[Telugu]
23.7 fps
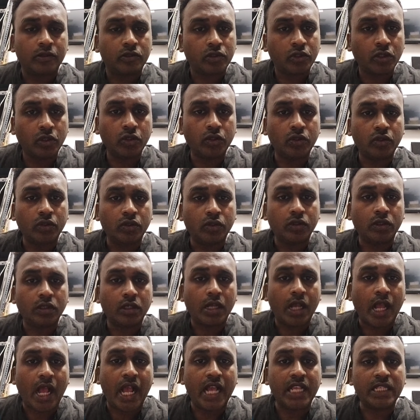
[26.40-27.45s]
సో
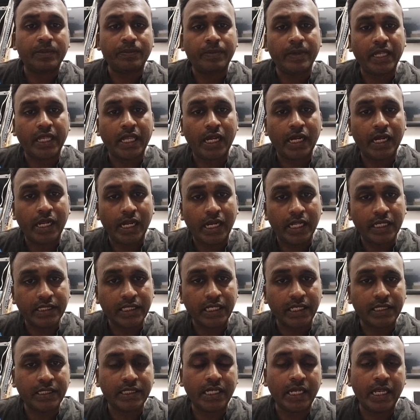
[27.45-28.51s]
ఆ స్పీకర్లను ఎలా
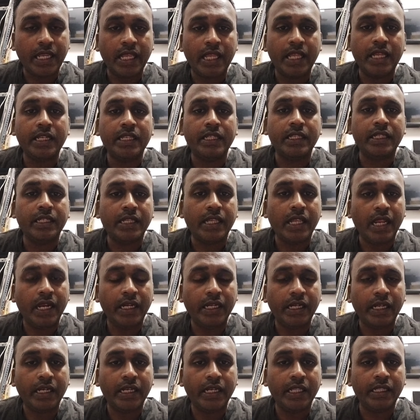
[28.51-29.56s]
చెక్ చేయాలి
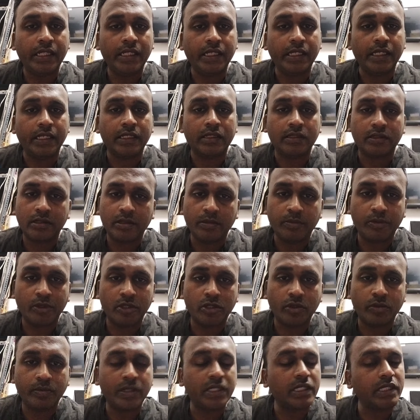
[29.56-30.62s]
ఏంటనేది ఇప్పుడు
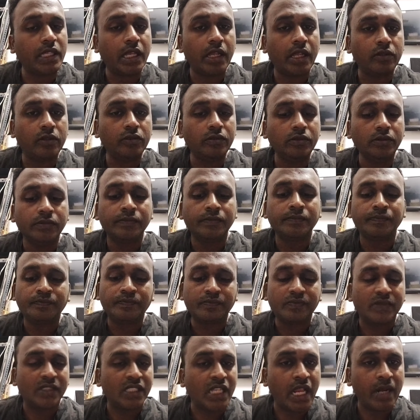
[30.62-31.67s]
చూపిస్తాను
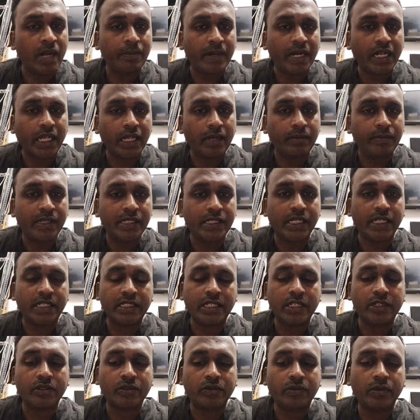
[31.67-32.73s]
దాని ప్రకారం మీరు చెక్
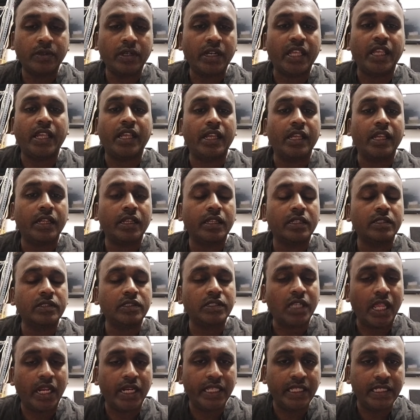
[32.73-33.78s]
చేసుకుంటే
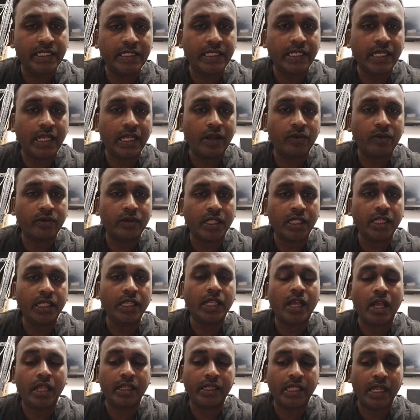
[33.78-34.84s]
చాలా ఈజీగా ఉంటుంది
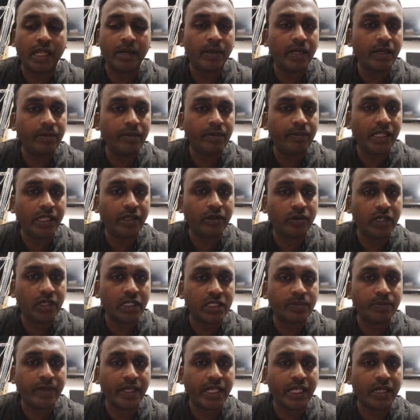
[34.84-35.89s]
దాన్ని బట్టి మీ దగ్గర ఉన్న
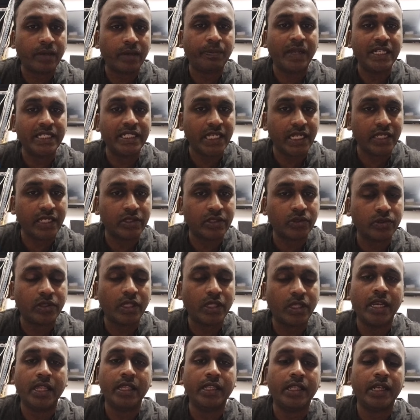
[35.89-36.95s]
స్పీకర్ పనిచేస్తుందా
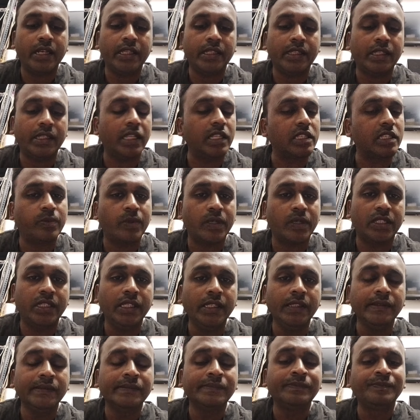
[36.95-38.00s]
లేదా అని తెలిసిపోద్ది
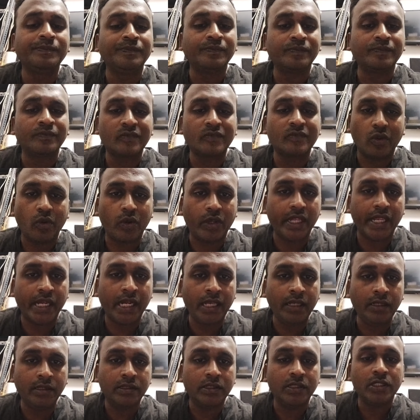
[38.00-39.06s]
ఓకేనా
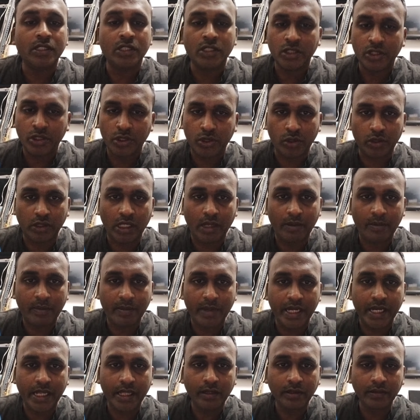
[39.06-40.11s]
చూద్దాం
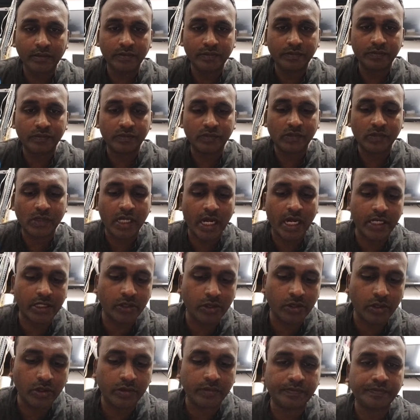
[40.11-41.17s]
మరి లెట్స్
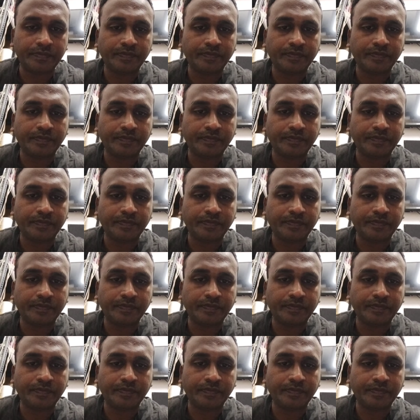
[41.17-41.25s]
గో